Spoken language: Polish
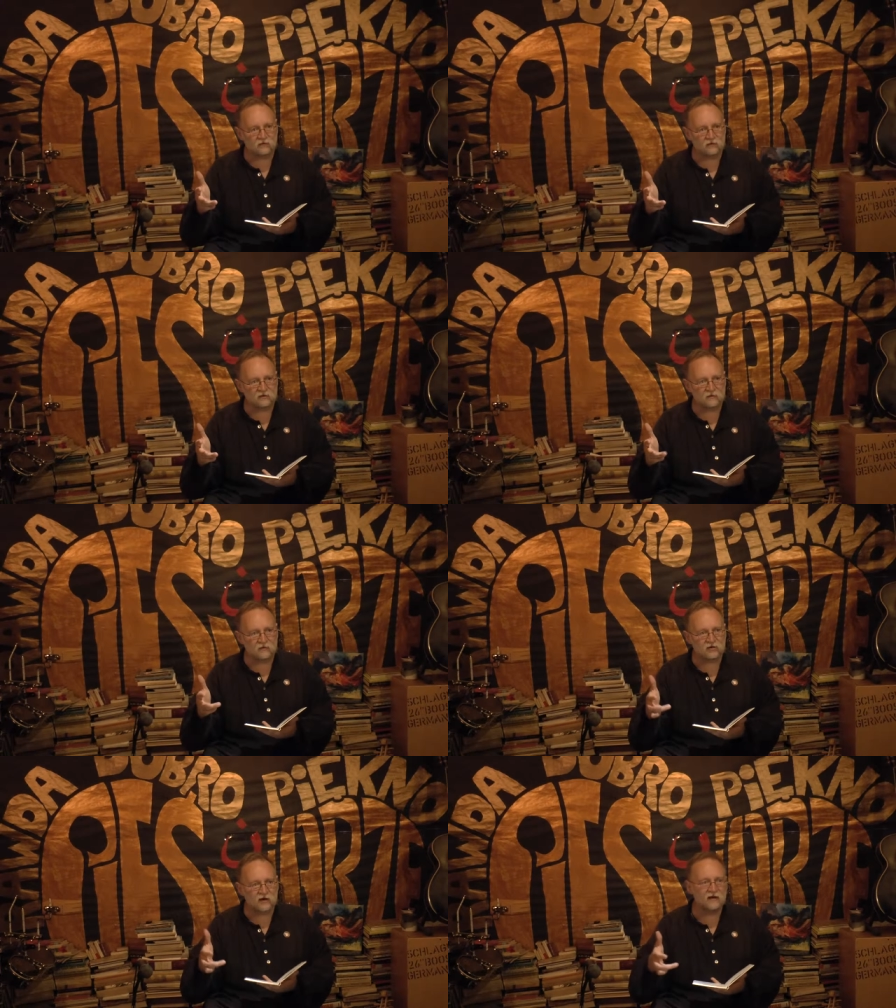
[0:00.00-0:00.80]
którzy tam
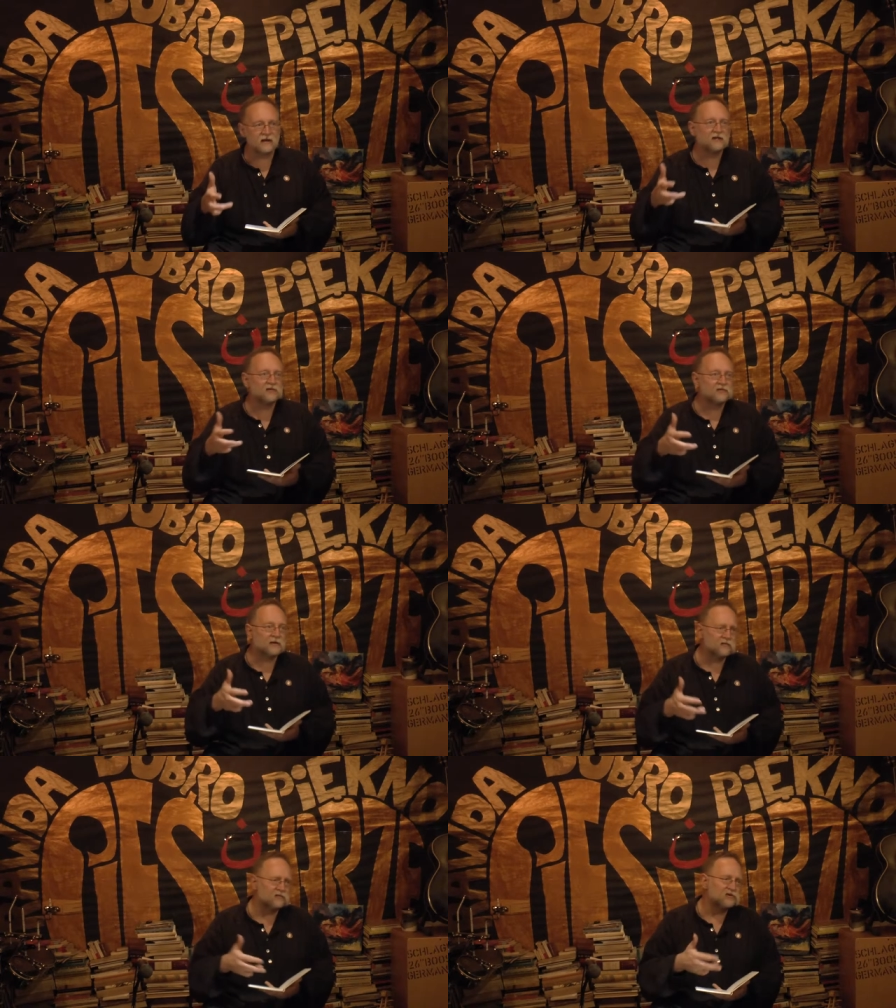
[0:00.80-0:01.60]
mieszkali i
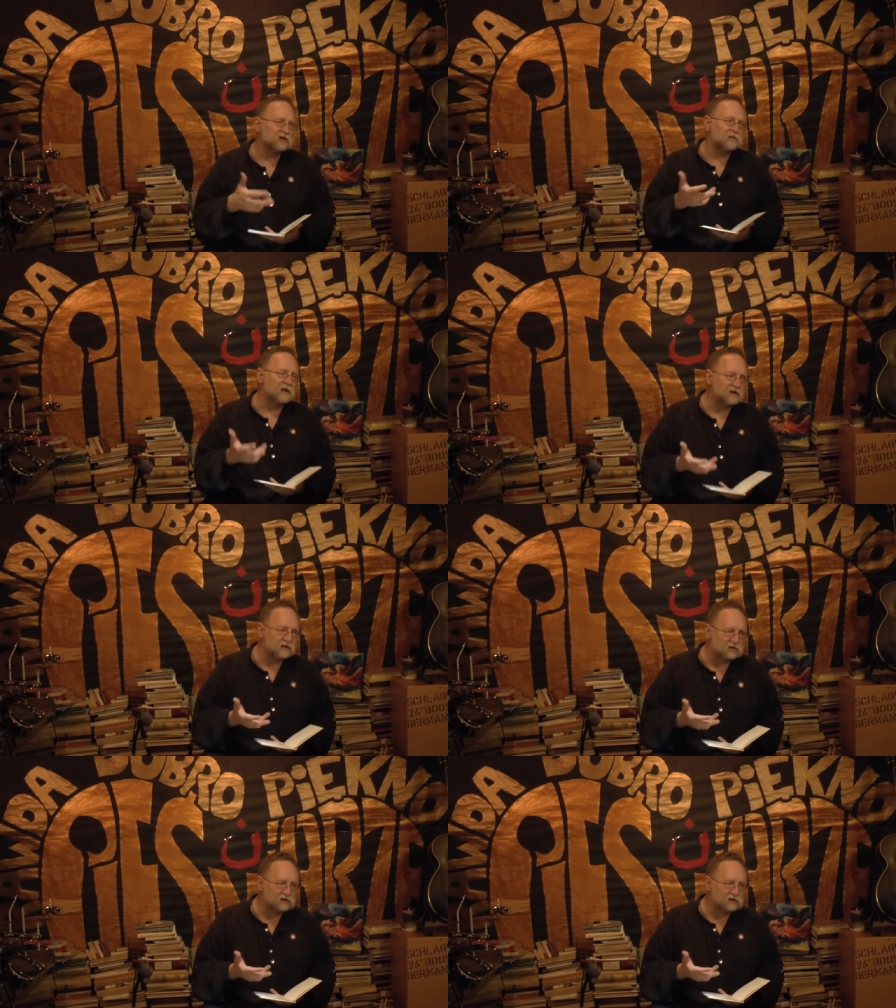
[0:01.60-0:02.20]
studentów, którzy nie mieli na